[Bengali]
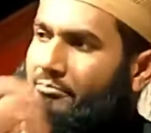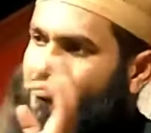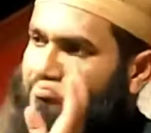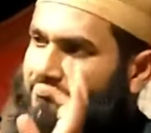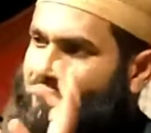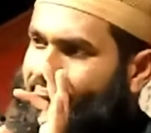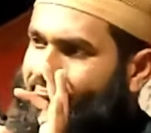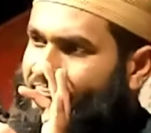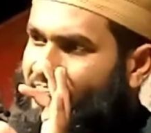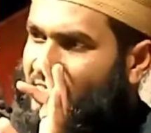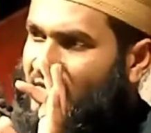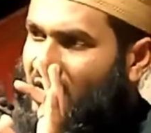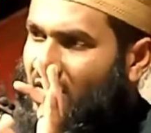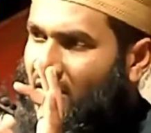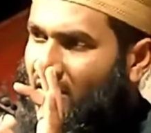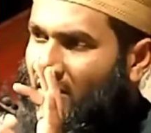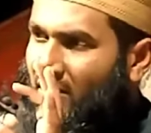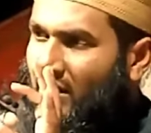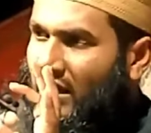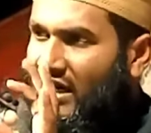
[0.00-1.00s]
সালাম
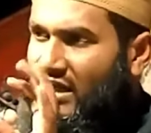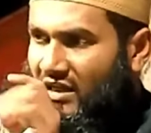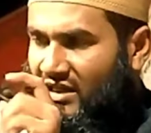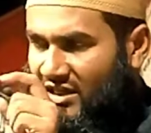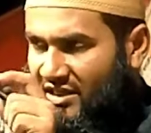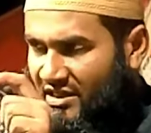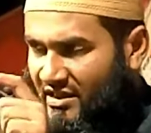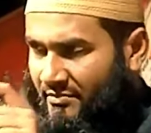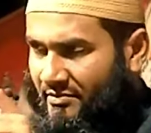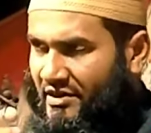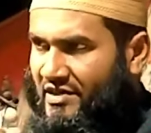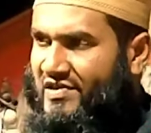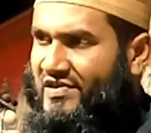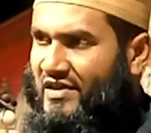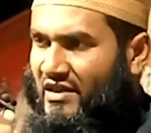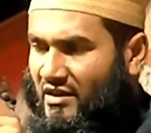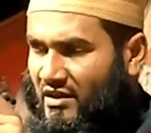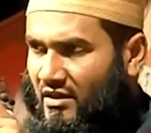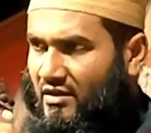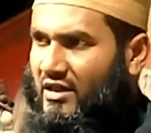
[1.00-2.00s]
আল্লাহ
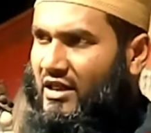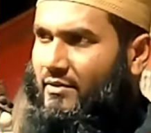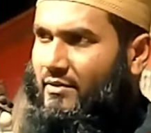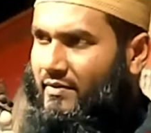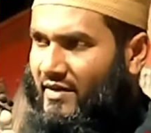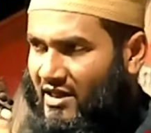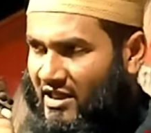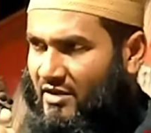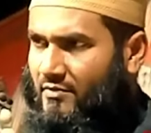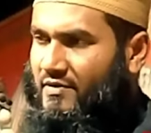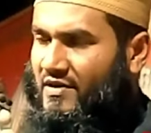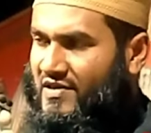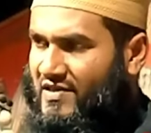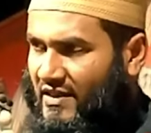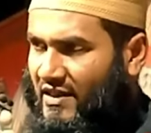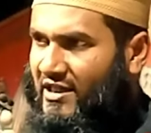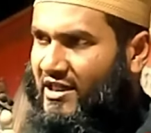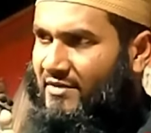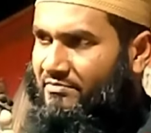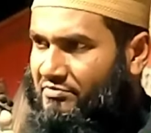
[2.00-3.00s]
নবী সাল্লাহ আলী
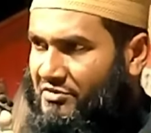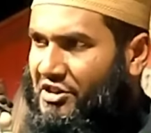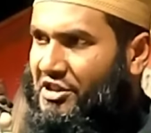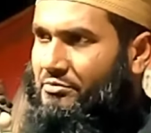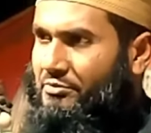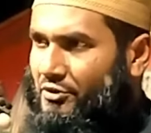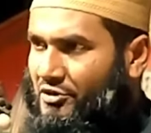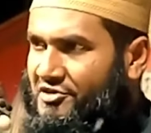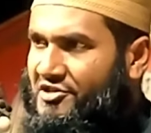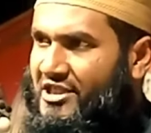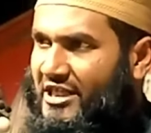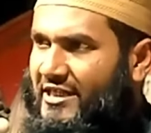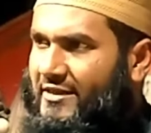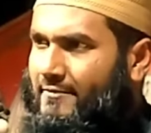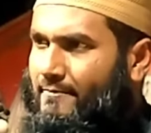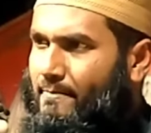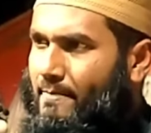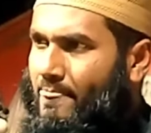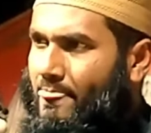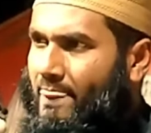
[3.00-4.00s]
সাল্লাম তিনি
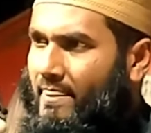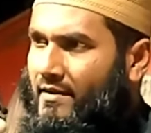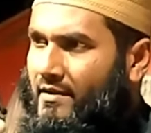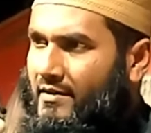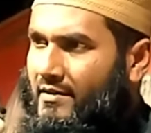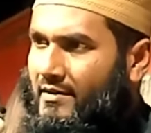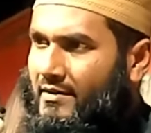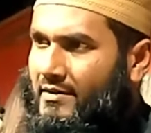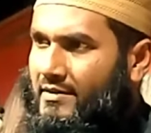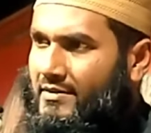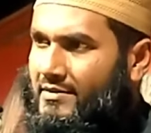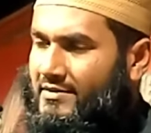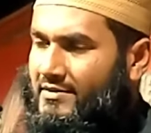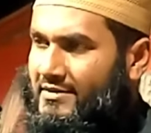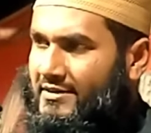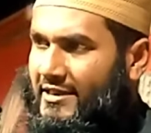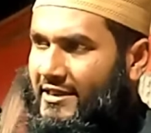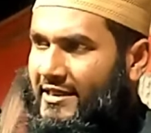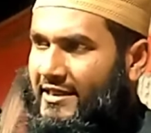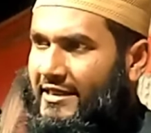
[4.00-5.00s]
বলছেন
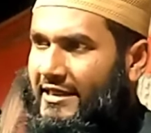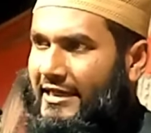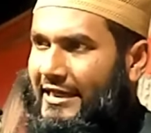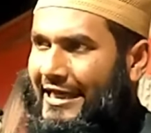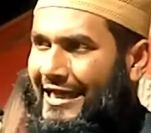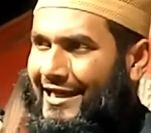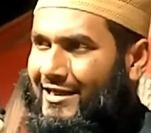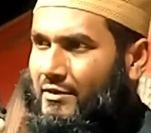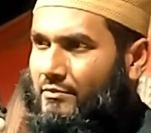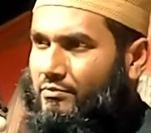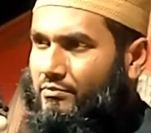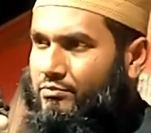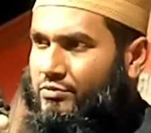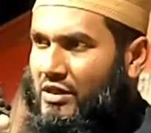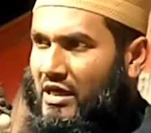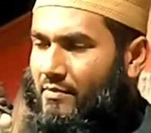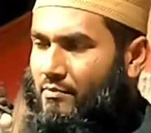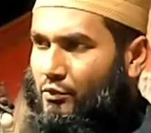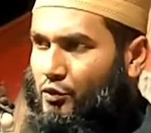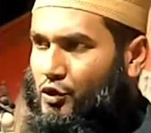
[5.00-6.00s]
যে
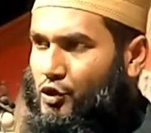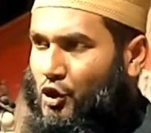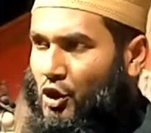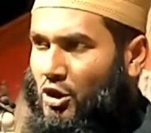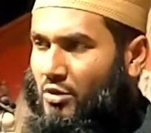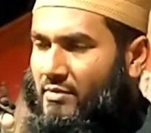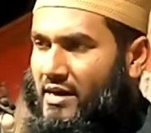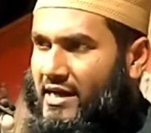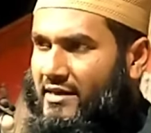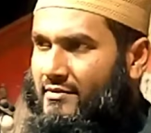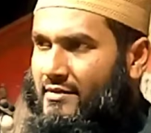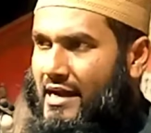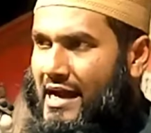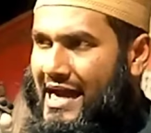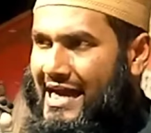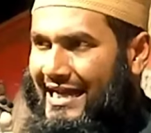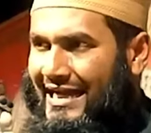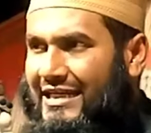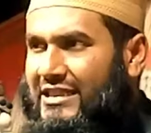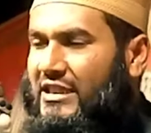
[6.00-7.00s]
একটা
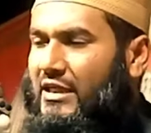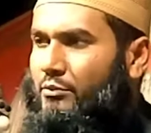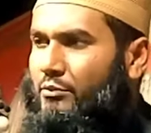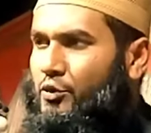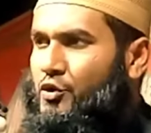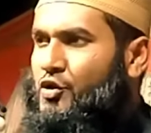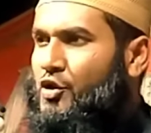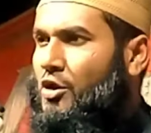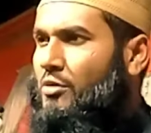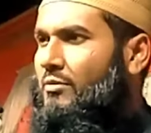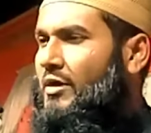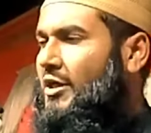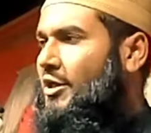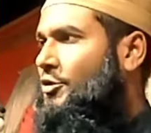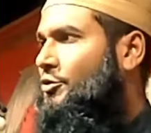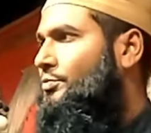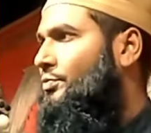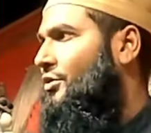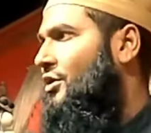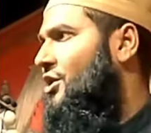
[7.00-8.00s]
মুসলমান আর একটা
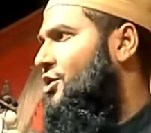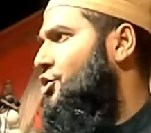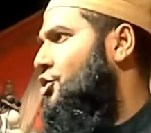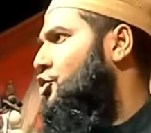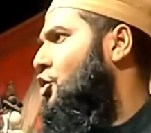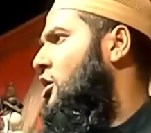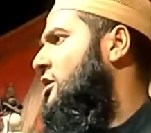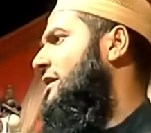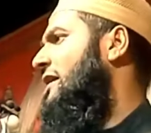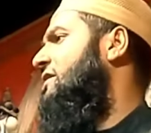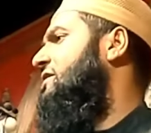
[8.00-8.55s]
মুসলমানের উপরে